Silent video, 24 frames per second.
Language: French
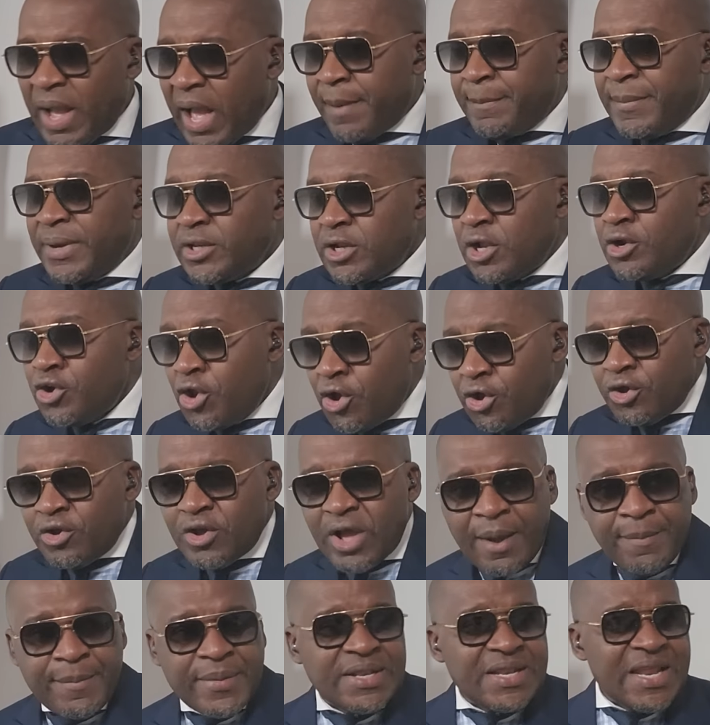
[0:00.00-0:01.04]

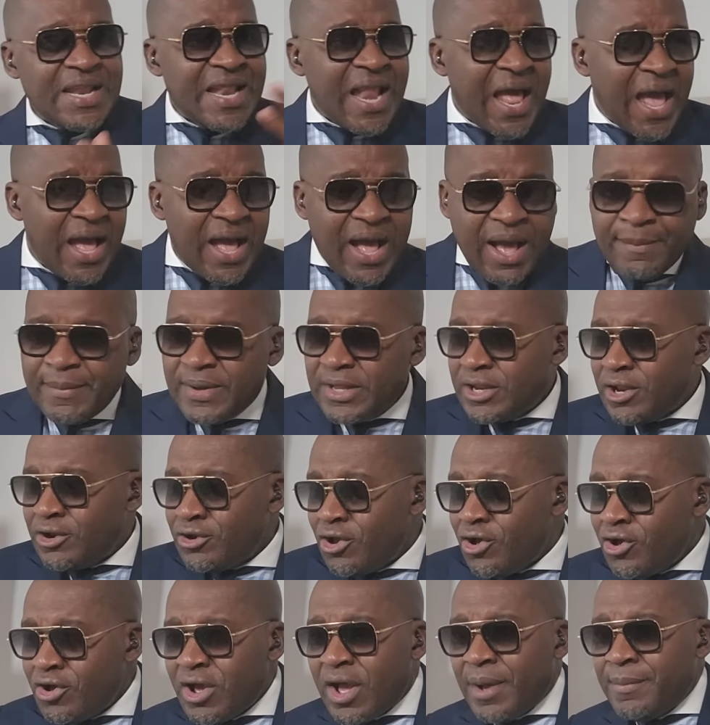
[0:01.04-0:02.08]
Amenez-le, amenez-la,
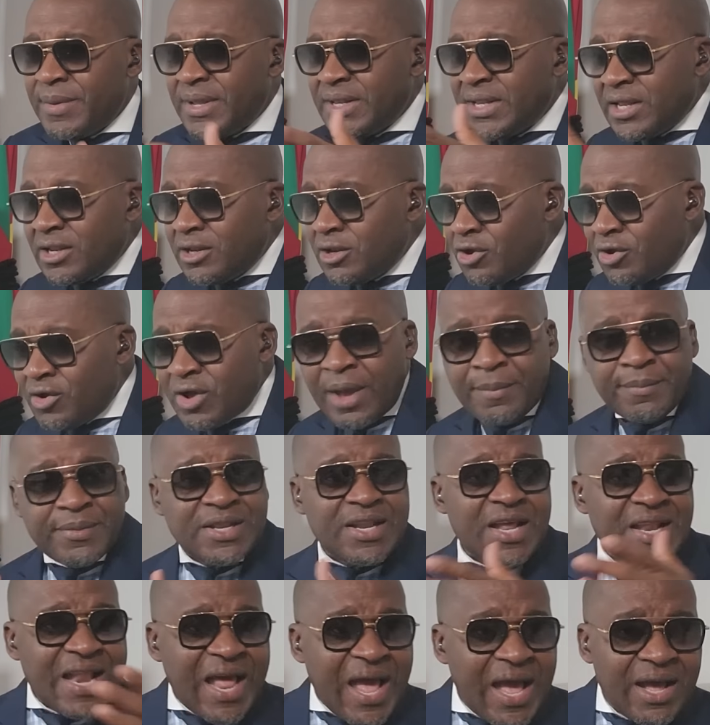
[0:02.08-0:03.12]
amenez-le, amenez-le,
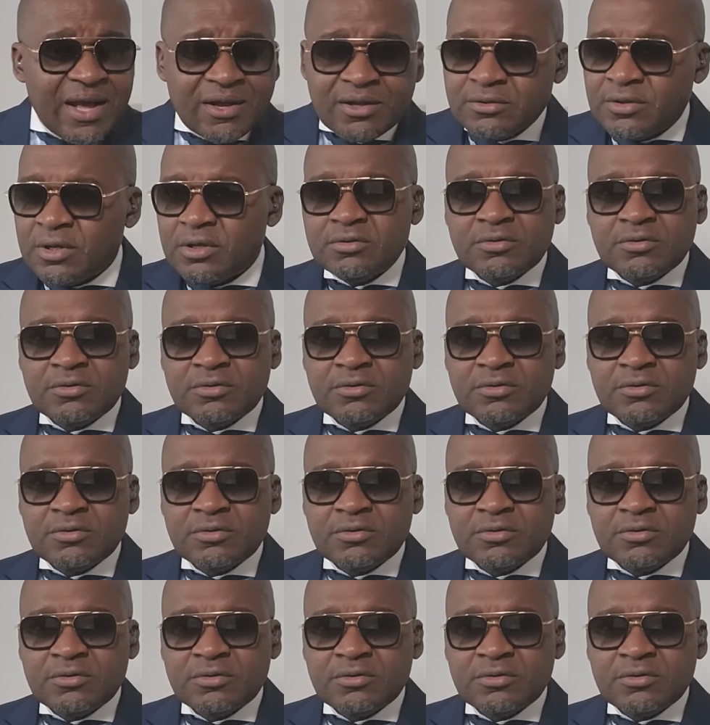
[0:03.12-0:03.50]
amenez-la.